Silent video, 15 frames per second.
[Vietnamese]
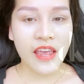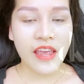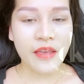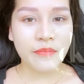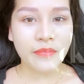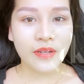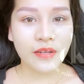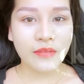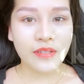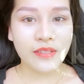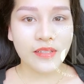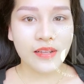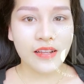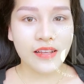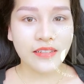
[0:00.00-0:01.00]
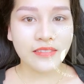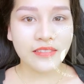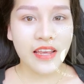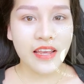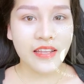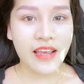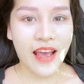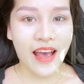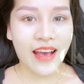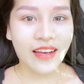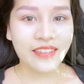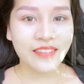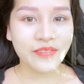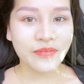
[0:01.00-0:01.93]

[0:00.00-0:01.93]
Em cảm thấy rất là nhẹ nhàng